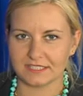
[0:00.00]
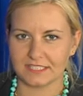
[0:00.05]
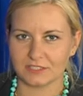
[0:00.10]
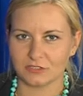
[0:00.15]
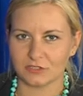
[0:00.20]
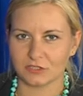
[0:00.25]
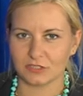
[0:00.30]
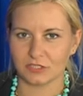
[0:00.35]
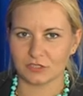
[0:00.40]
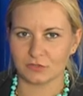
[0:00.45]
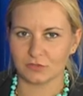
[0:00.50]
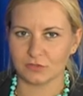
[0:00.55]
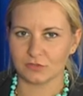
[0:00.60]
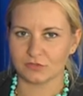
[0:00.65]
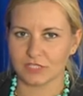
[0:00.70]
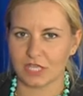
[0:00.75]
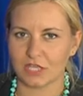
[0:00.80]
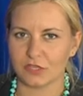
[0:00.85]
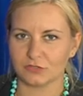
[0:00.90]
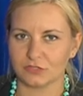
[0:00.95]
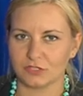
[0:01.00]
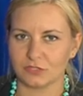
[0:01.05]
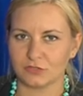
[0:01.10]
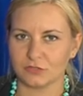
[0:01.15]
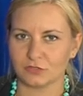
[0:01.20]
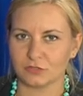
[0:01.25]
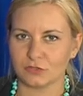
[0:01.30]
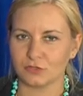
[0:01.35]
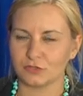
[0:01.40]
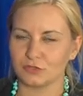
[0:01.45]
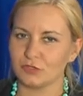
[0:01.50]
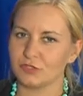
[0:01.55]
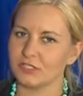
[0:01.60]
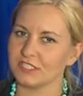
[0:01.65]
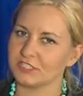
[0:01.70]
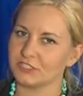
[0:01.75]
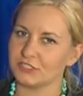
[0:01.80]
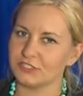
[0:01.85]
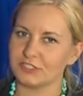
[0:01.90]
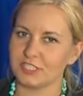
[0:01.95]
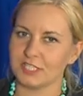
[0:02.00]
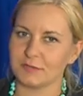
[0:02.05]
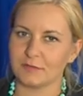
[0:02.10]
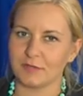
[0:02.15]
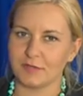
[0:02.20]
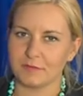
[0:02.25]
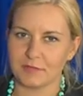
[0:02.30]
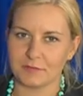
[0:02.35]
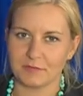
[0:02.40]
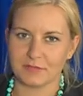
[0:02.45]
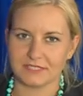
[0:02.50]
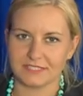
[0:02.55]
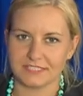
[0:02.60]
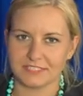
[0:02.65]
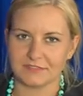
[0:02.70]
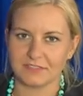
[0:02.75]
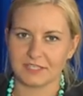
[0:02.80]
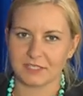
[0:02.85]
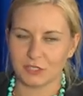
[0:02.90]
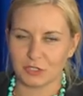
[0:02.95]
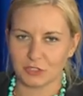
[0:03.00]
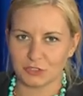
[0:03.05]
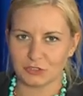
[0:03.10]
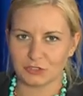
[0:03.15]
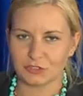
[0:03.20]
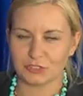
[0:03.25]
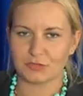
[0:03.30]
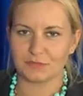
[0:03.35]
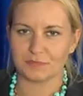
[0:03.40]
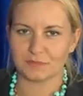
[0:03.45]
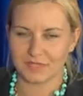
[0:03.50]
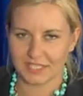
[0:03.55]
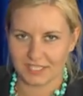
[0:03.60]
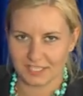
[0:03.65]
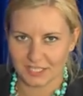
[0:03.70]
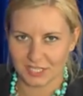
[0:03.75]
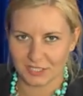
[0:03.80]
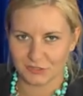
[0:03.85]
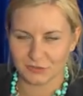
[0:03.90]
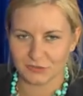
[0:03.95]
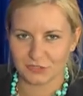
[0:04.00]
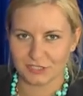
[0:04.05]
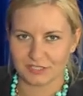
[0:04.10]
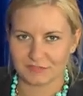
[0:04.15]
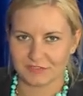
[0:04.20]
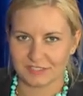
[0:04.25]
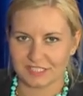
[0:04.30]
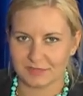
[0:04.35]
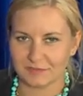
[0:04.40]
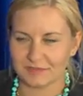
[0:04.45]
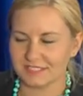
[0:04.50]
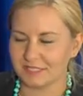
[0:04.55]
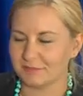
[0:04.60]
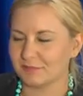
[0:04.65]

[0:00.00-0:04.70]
dyrektor redutowskiego Centrum Kultury, jest dzisiaj moim i Państwa gościem. Kinga Kuczek, witam i